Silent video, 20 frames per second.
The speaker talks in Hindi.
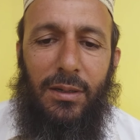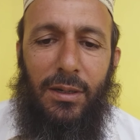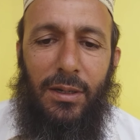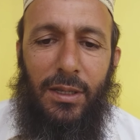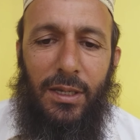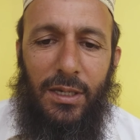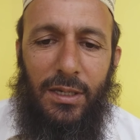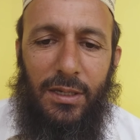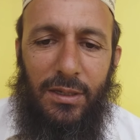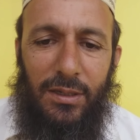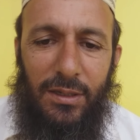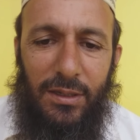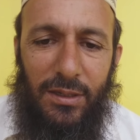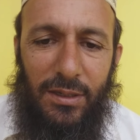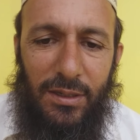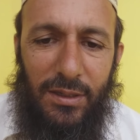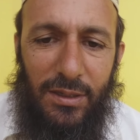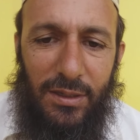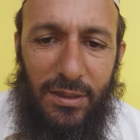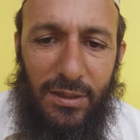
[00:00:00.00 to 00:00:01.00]

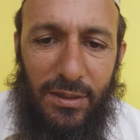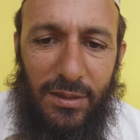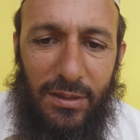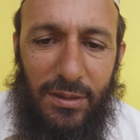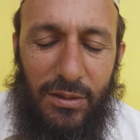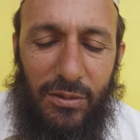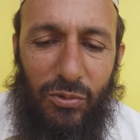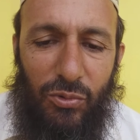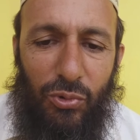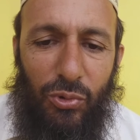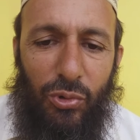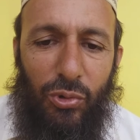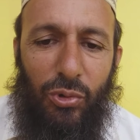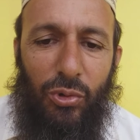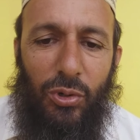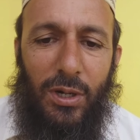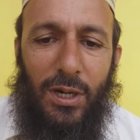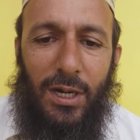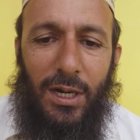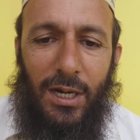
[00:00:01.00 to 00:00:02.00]
नेकी को
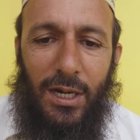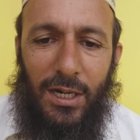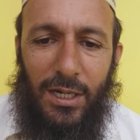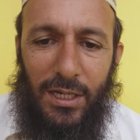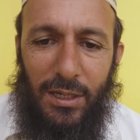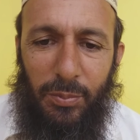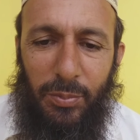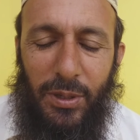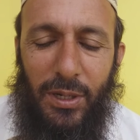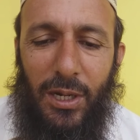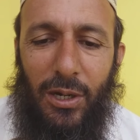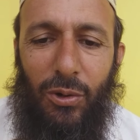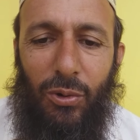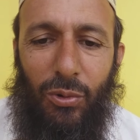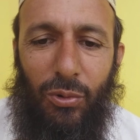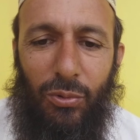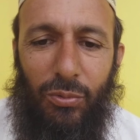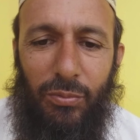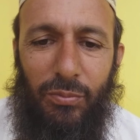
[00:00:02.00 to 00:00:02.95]
आगे फैलाओ